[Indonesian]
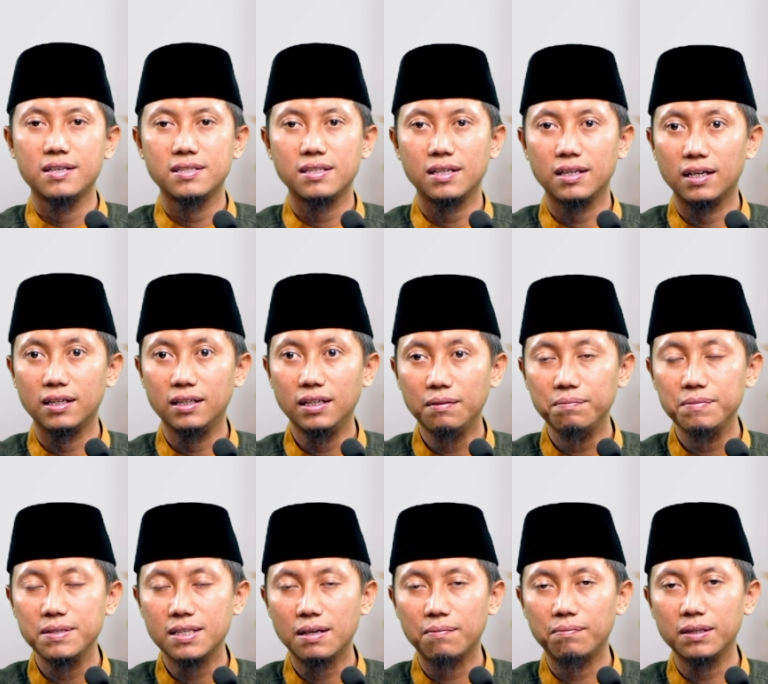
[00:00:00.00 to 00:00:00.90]
Sehingga dia
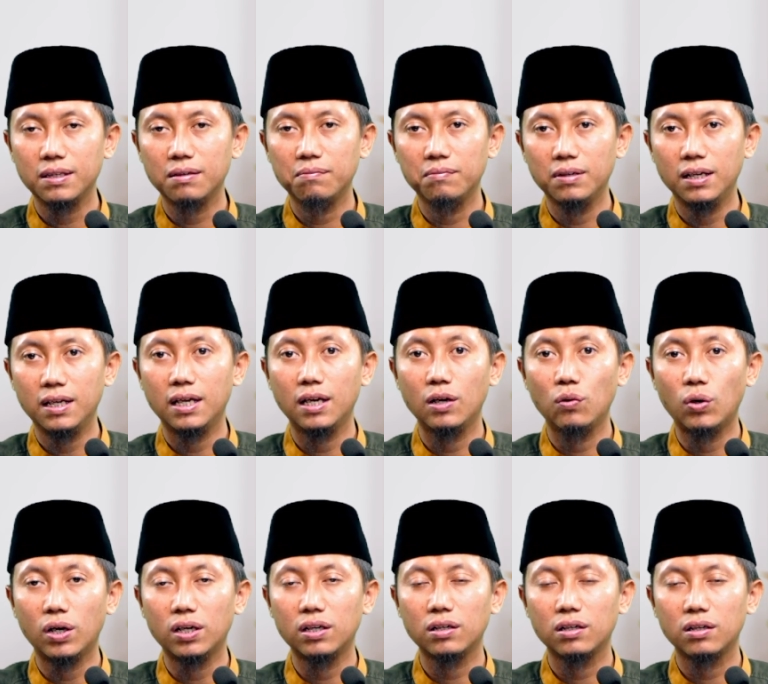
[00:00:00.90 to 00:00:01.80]
bisa menyembelih
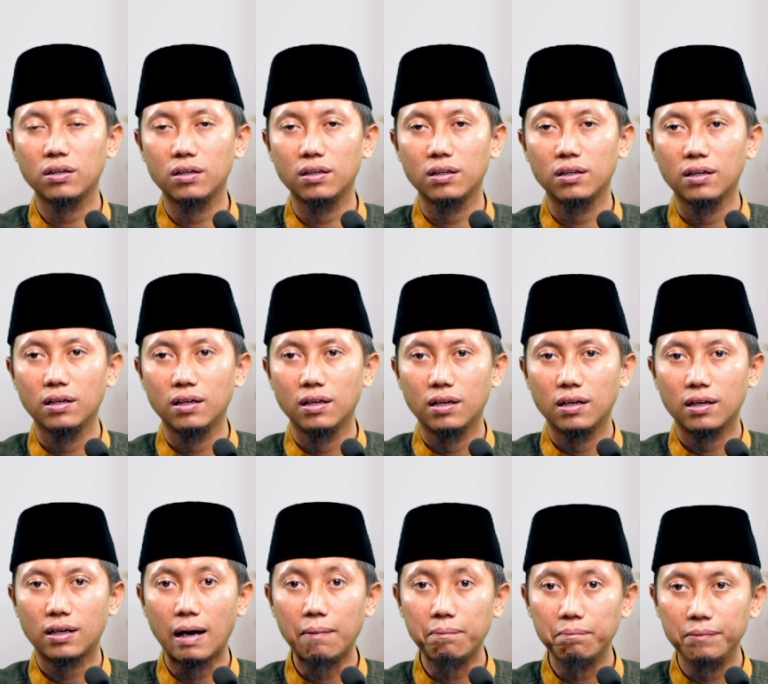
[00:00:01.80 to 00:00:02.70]
hewan
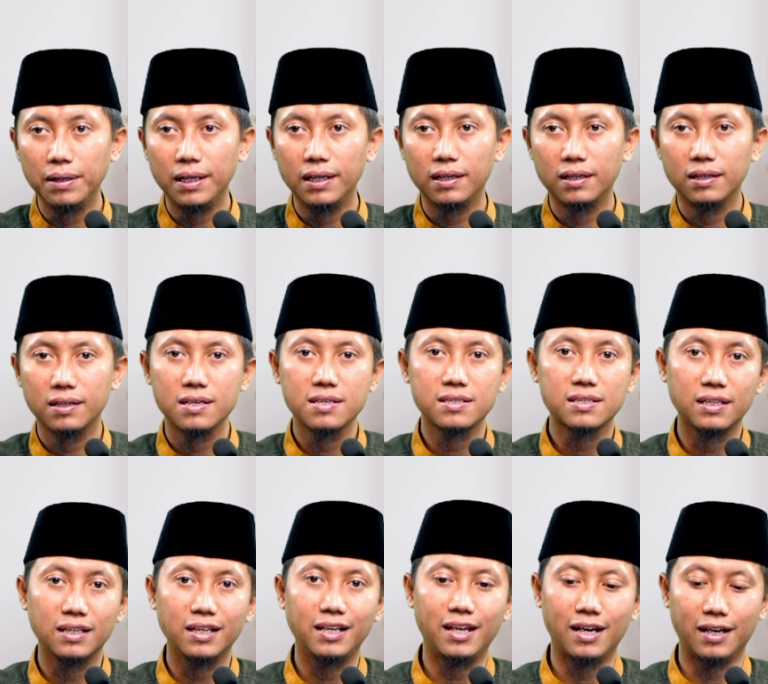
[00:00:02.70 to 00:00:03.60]
kambing
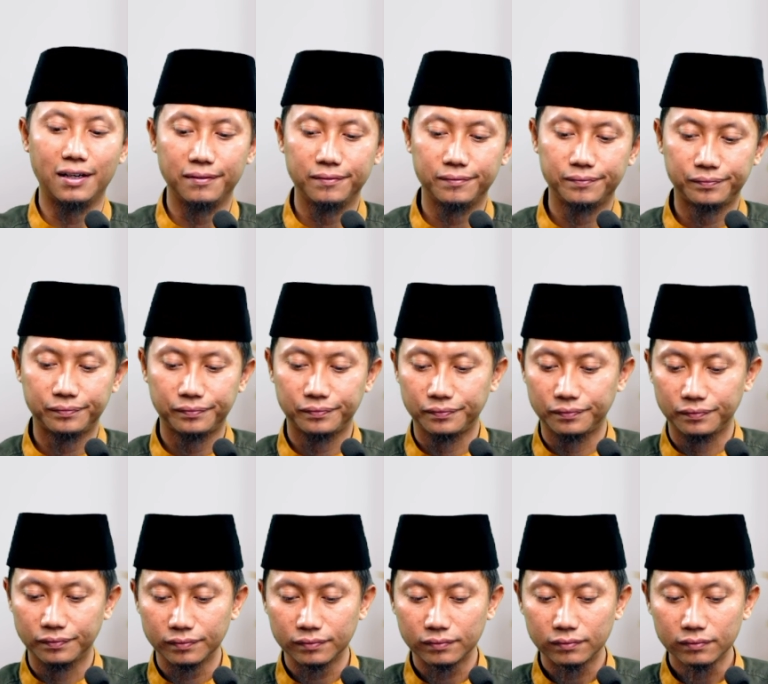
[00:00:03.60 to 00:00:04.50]
sendirian.
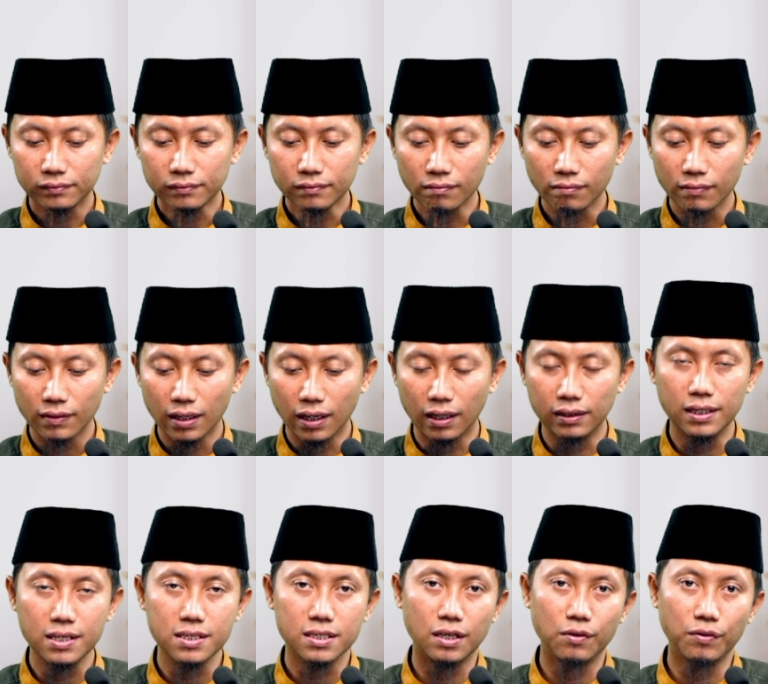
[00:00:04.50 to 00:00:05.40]

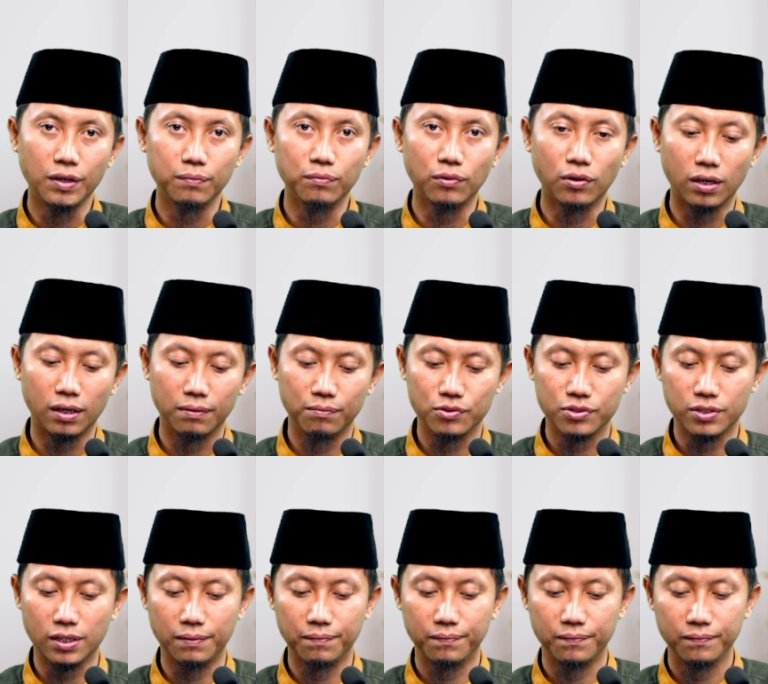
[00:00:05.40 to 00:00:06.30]
Hadis riwayat Bukhari
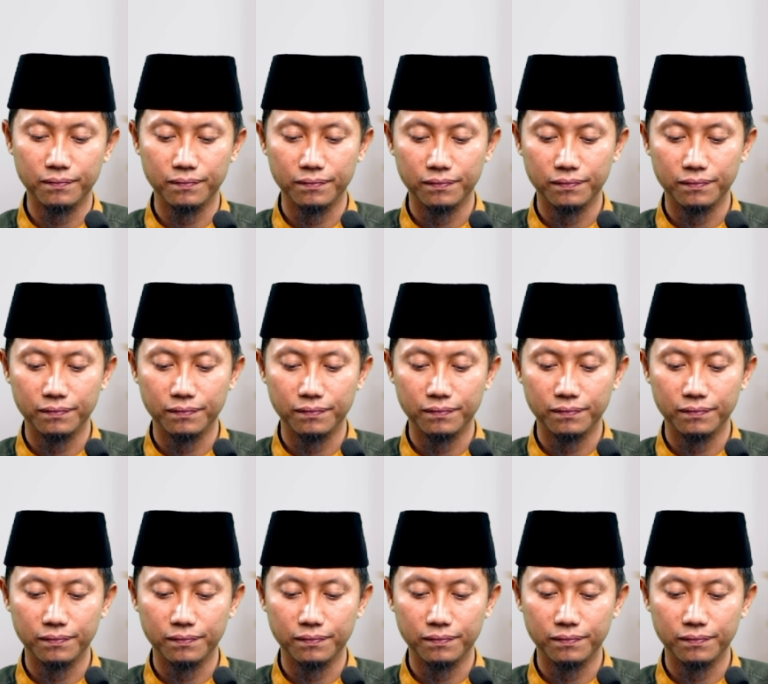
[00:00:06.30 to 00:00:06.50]
Muslim.